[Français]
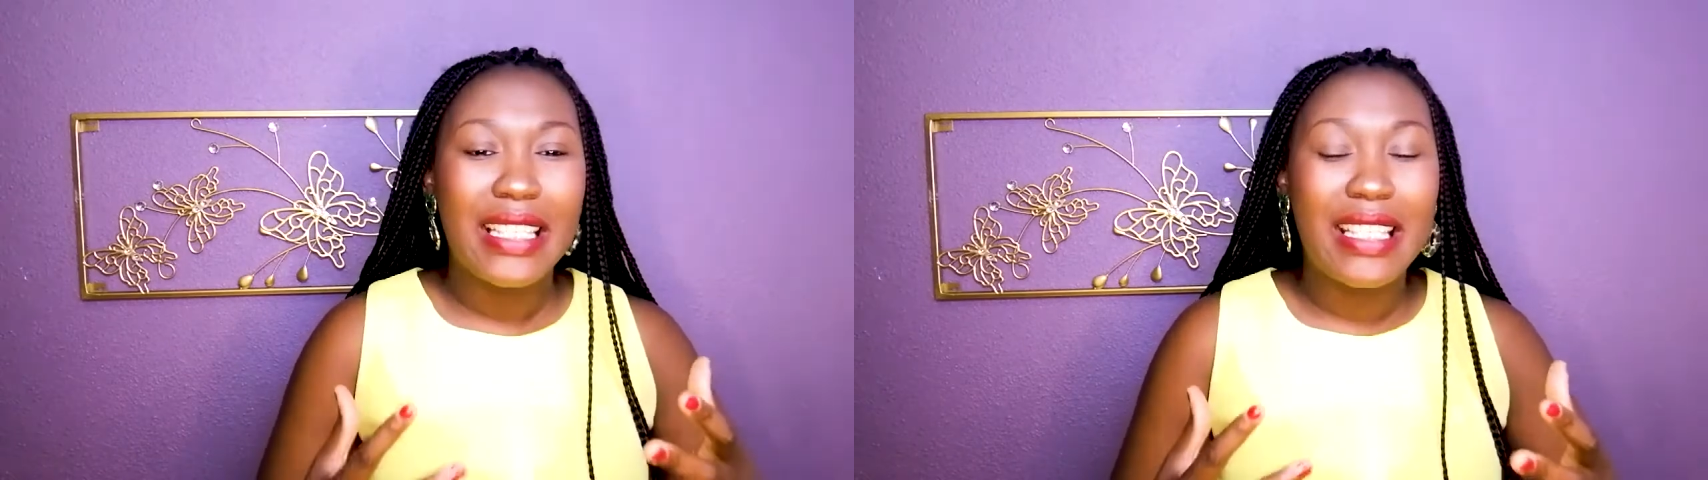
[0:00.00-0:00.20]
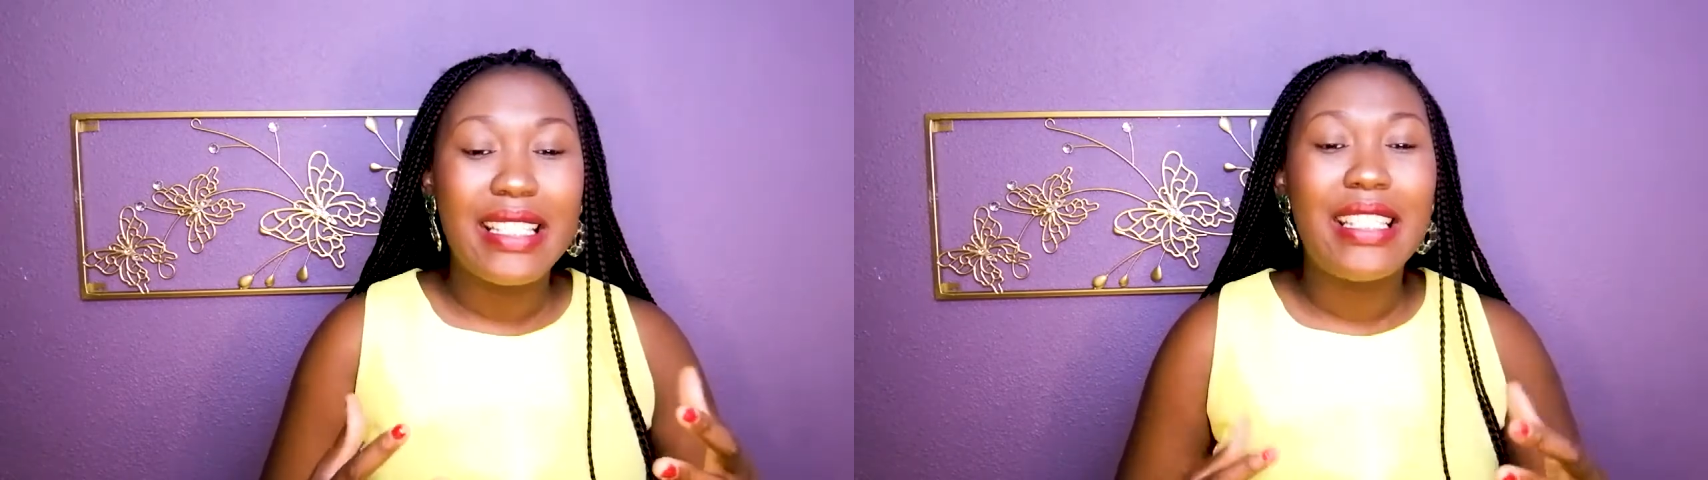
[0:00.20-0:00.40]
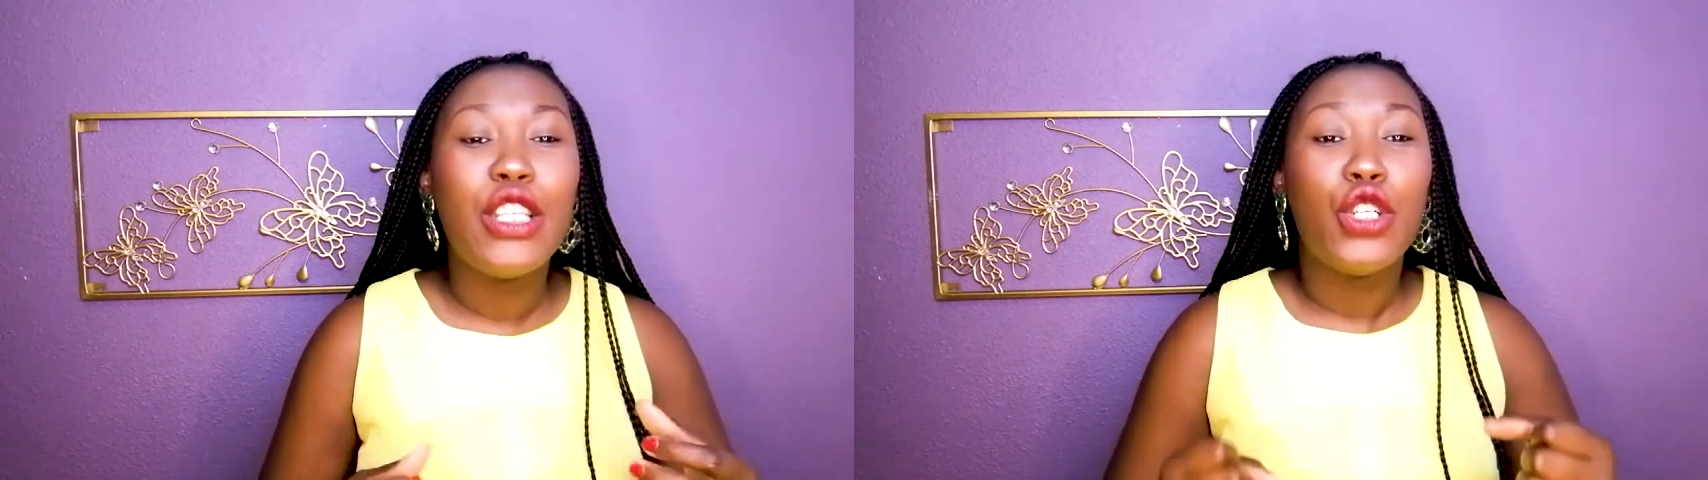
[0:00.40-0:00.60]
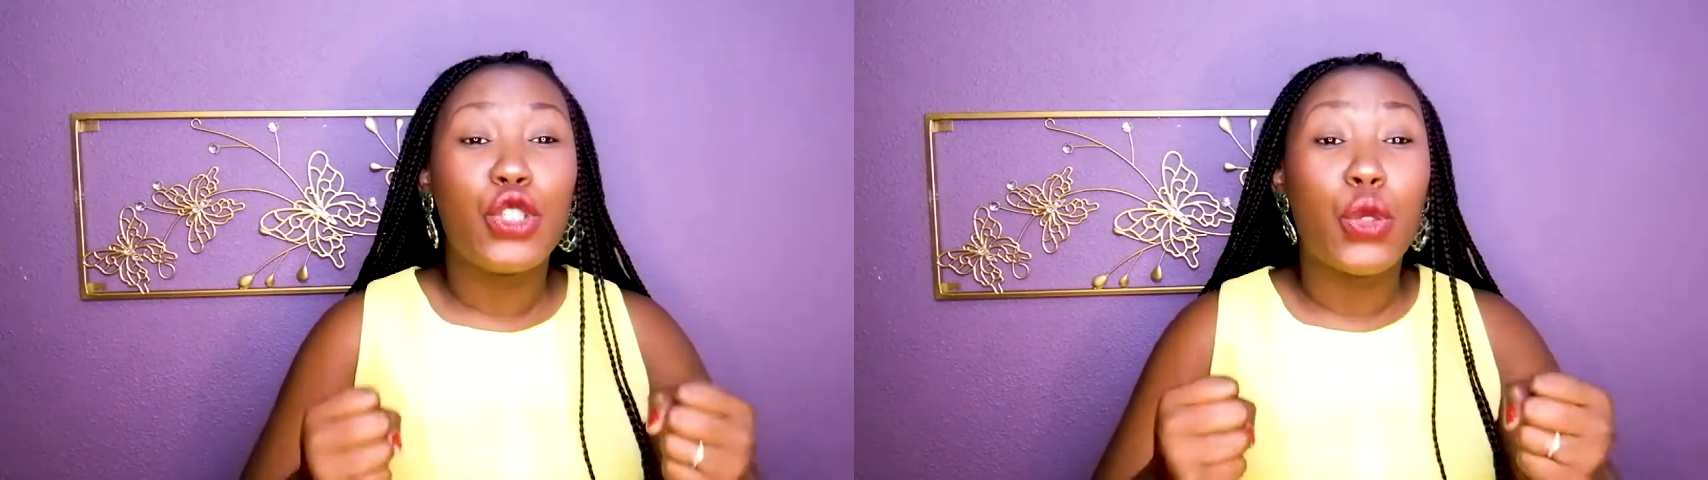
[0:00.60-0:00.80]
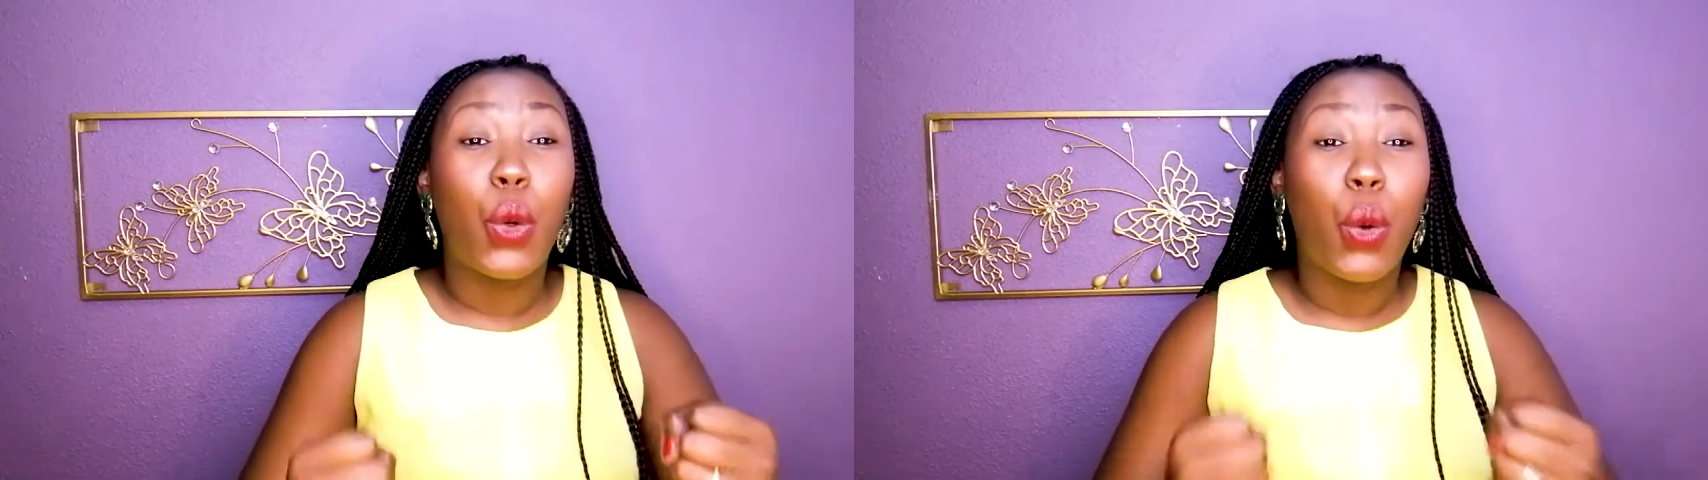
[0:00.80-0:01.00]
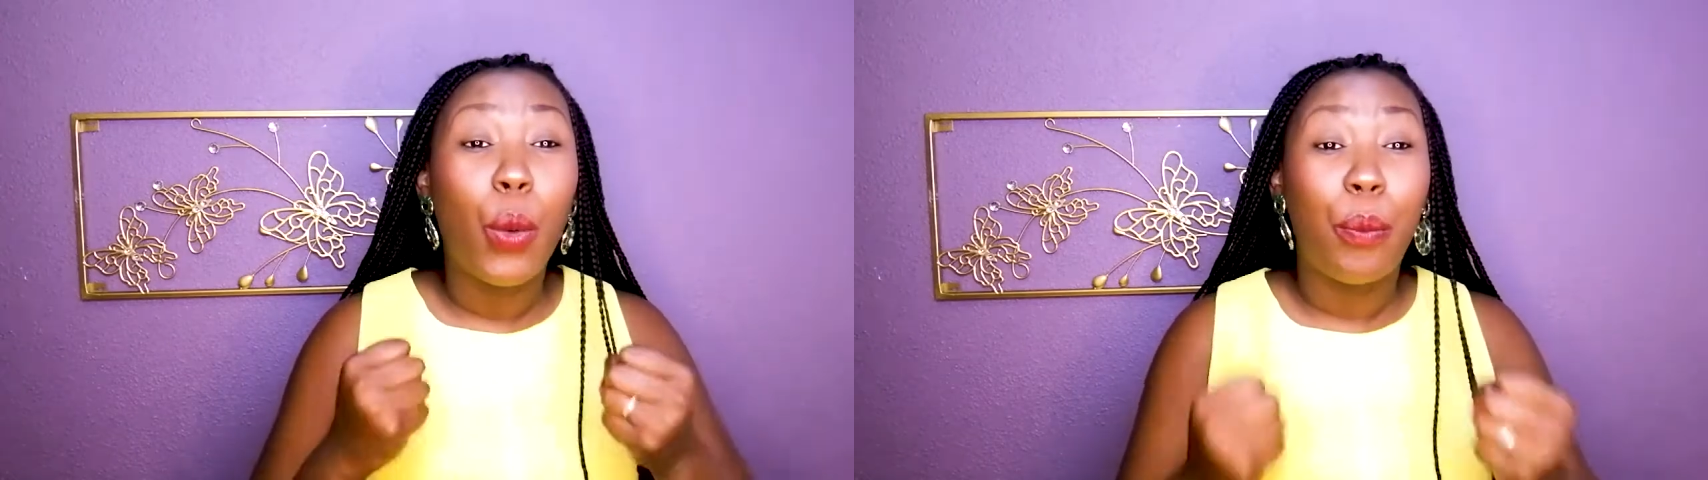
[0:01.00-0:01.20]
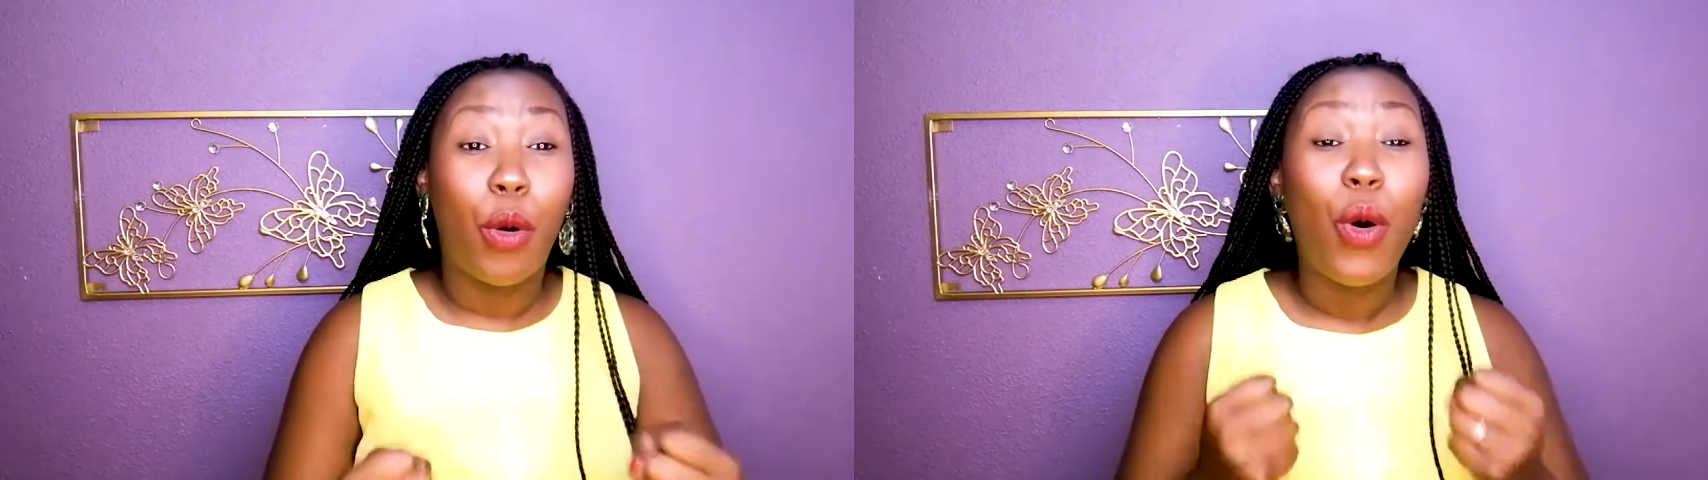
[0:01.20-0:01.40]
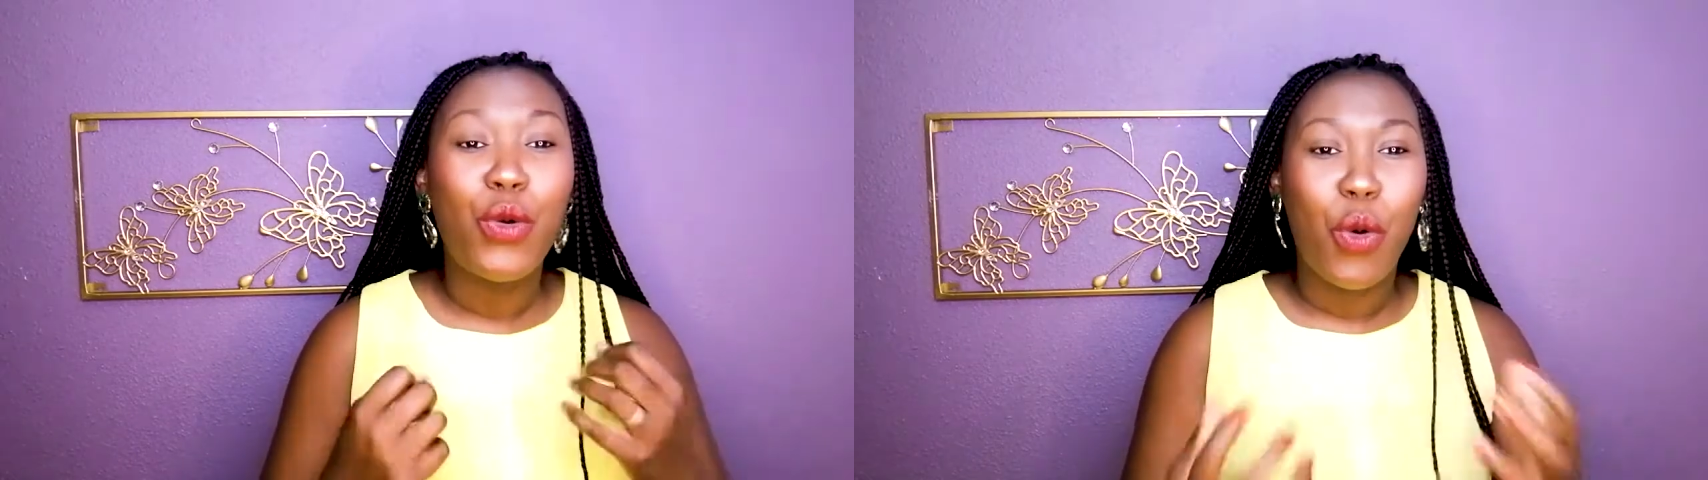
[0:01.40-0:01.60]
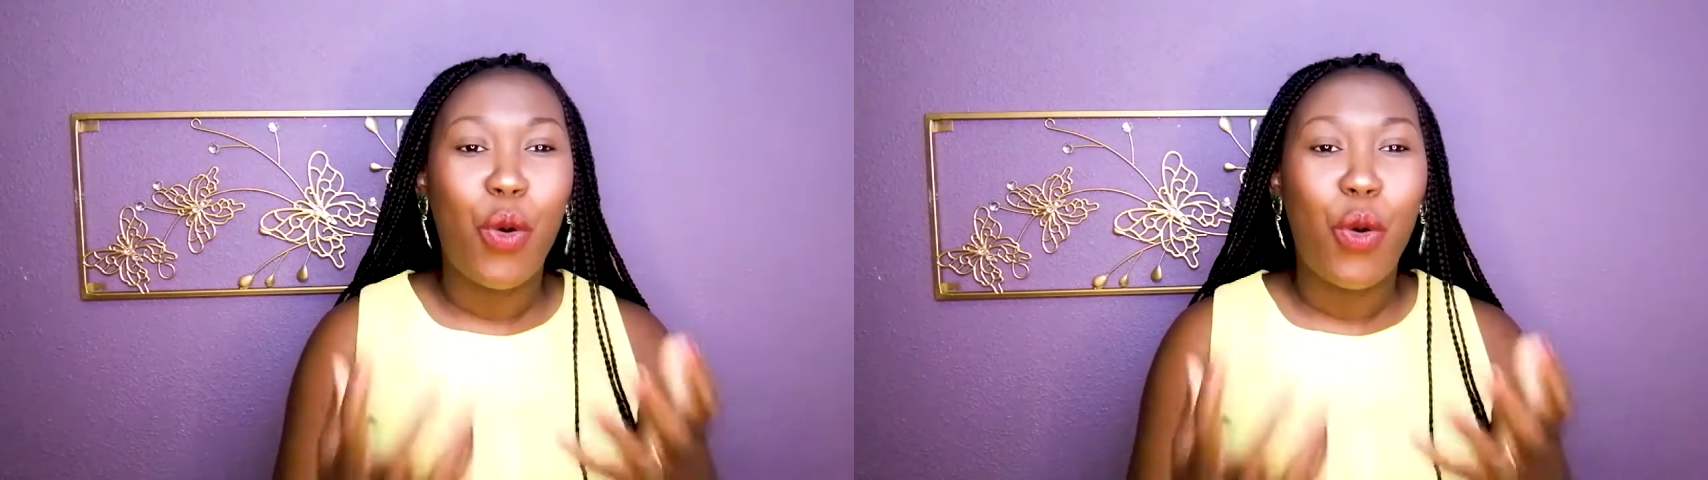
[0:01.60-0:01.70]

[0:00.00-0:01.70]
qui dit je reprends le